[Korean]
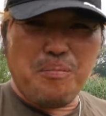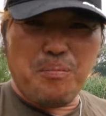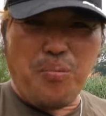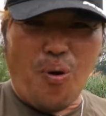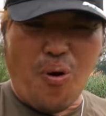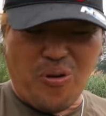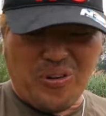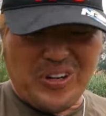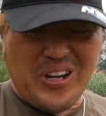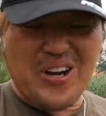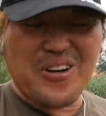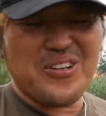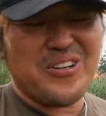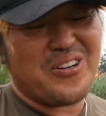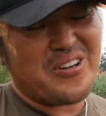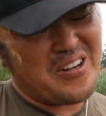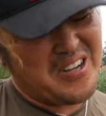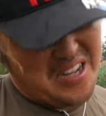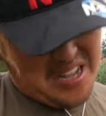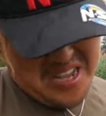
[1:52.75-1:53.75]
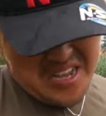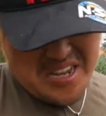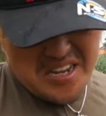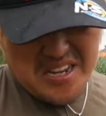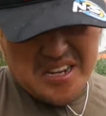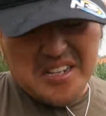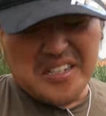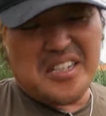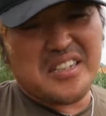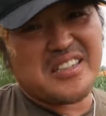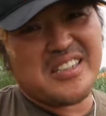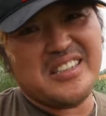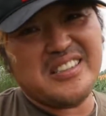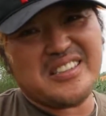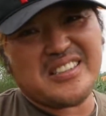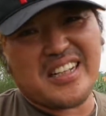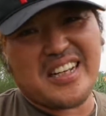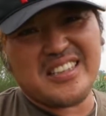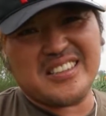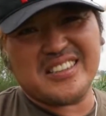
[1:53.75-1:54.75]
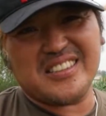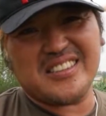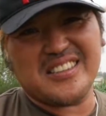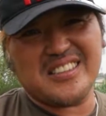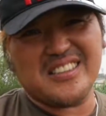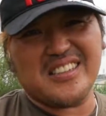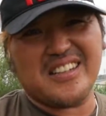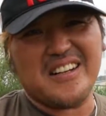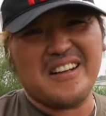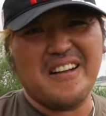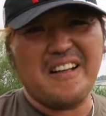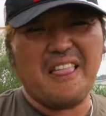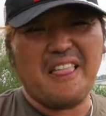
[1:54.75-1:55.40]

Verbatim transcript: 뽁 하고 이렇게 큰 사이즈들은